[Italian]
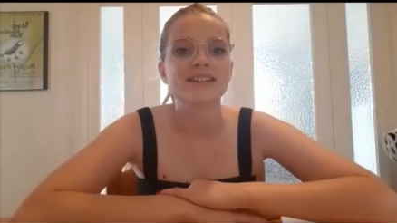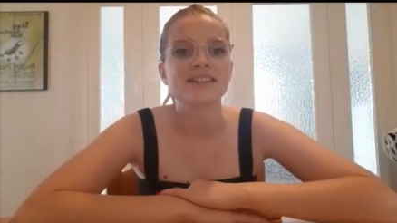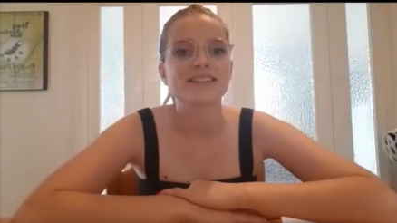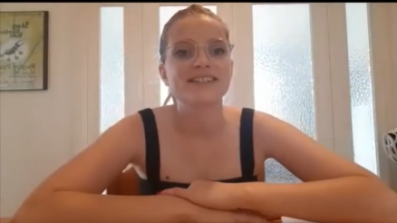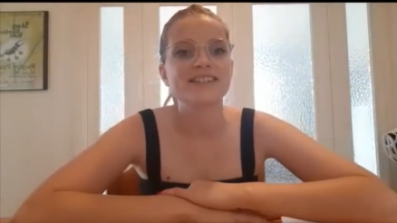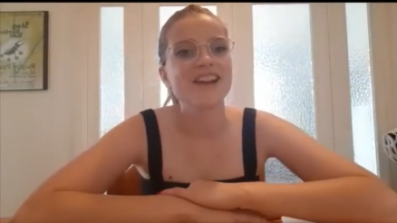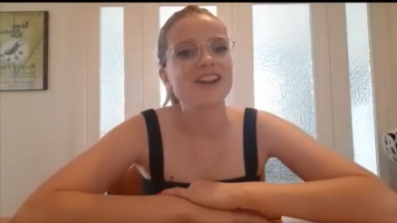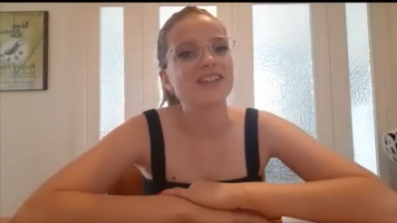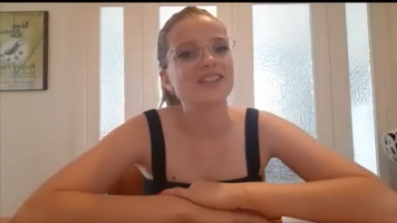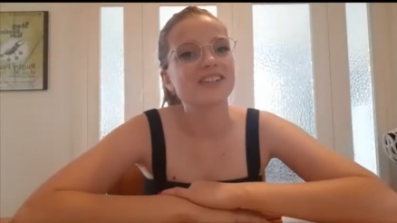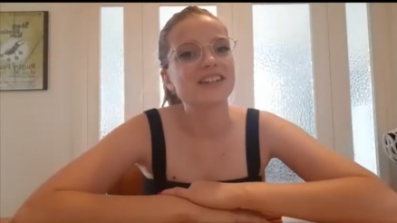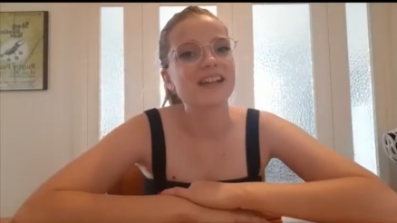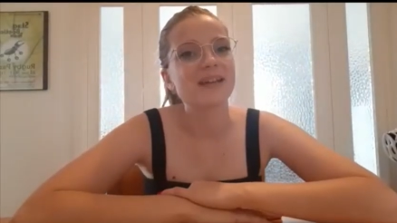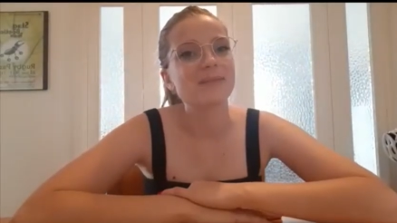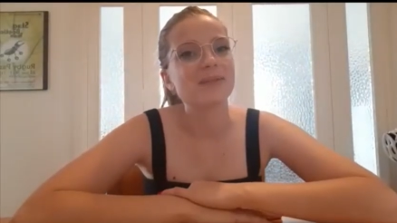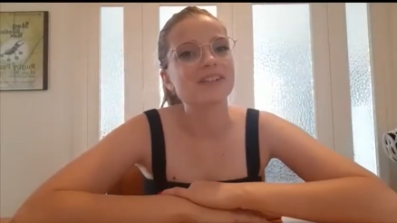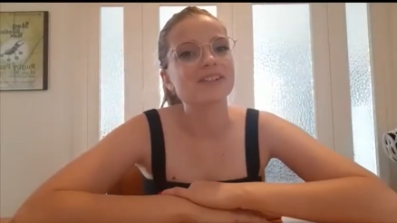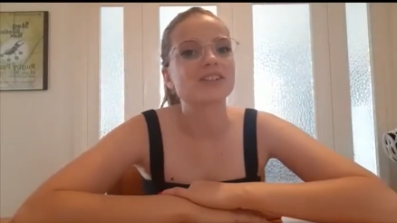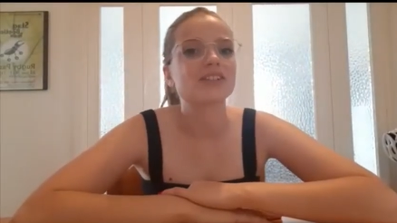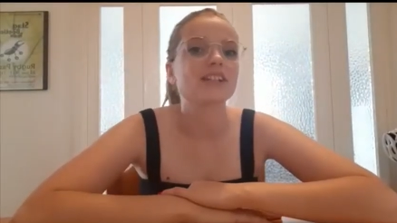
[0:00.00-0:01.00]
Ciao e
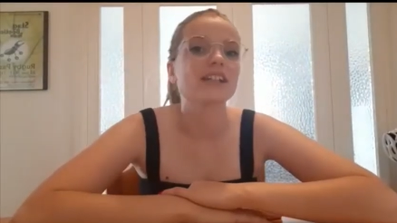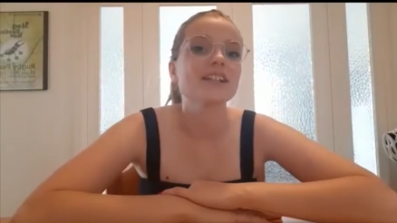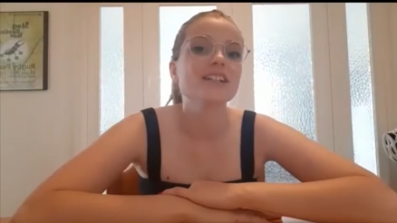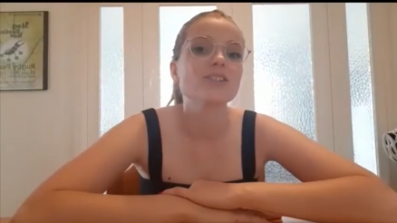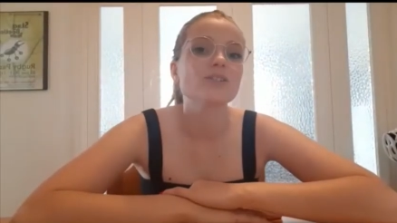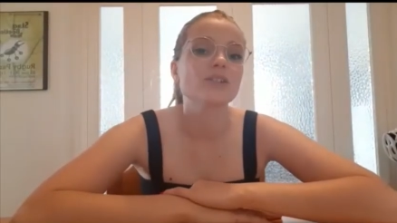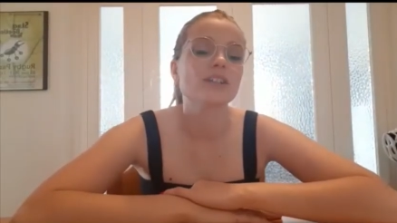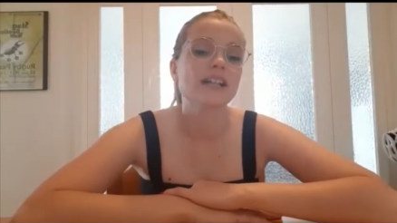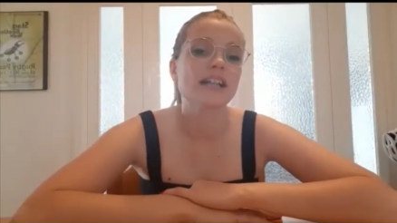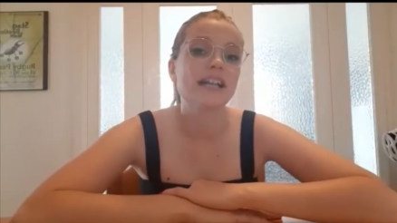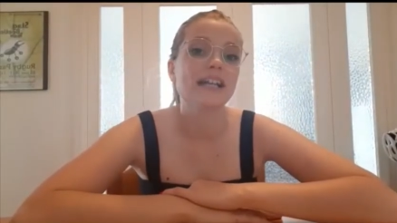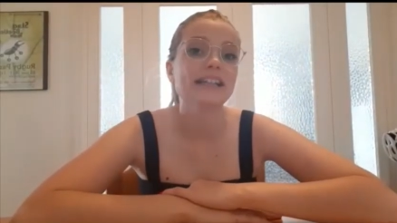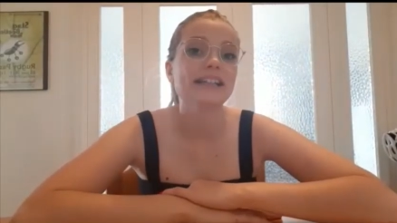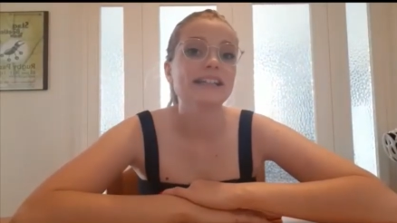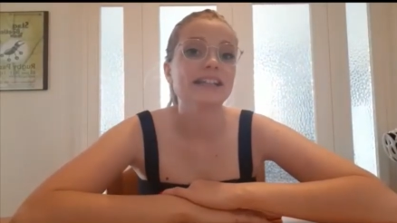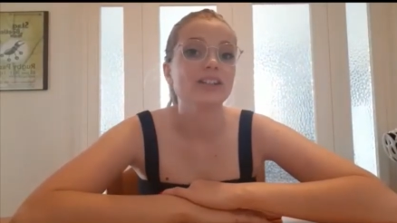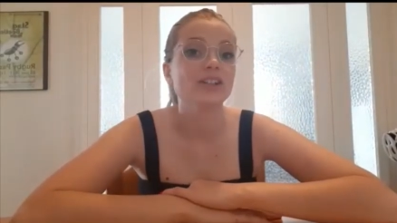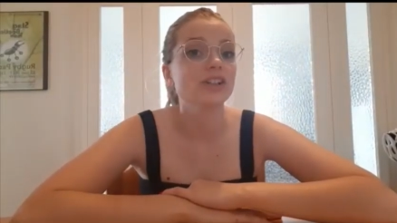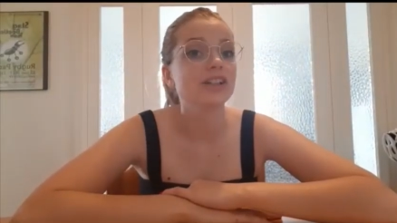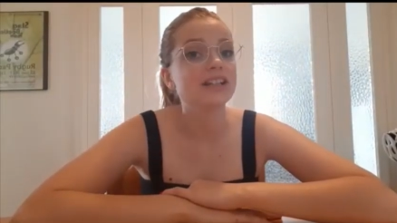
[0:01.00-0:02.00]
bentornati sul canale
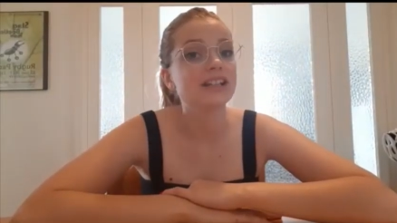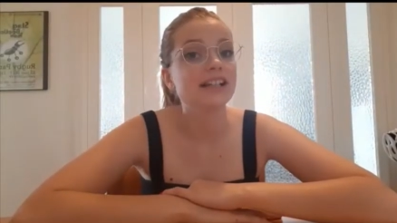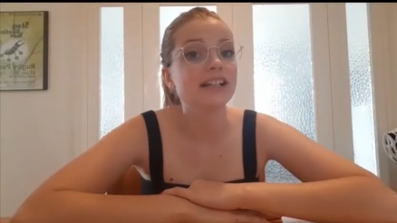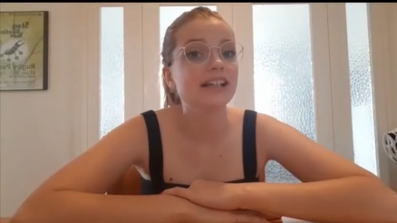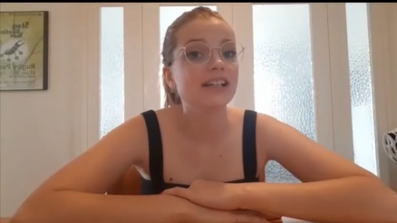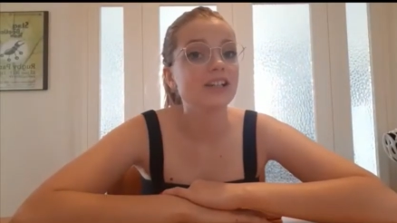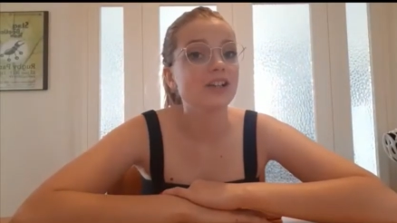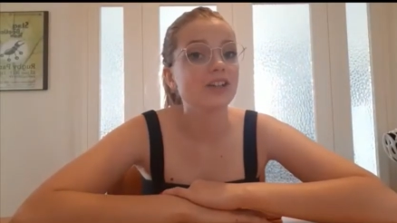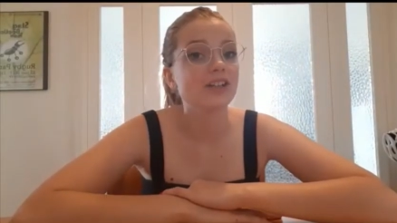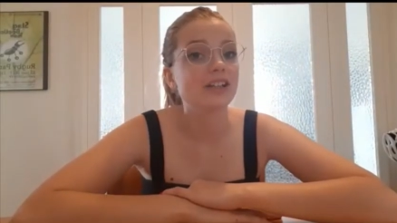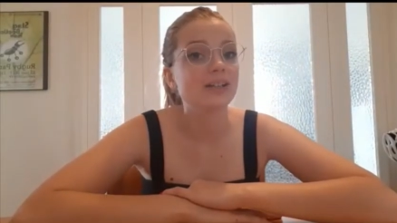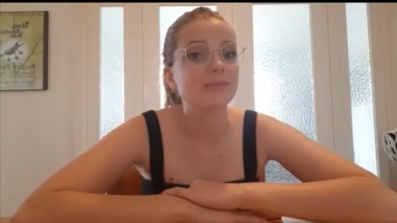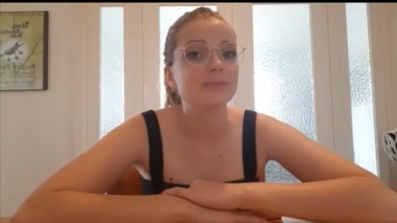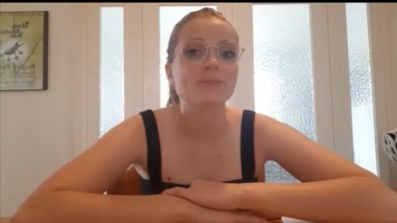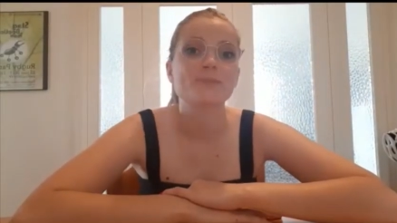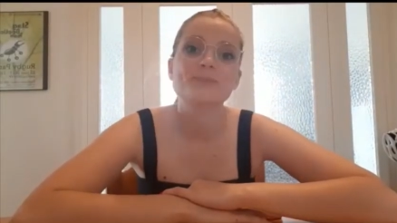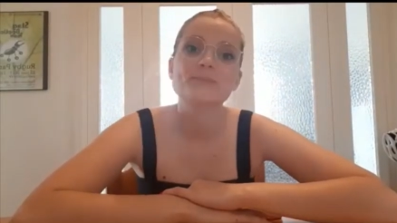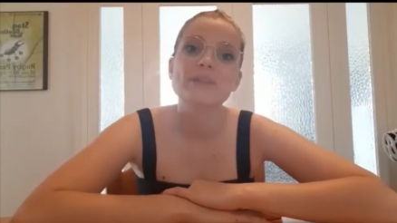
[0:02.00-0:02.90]
di Lola la Cariola.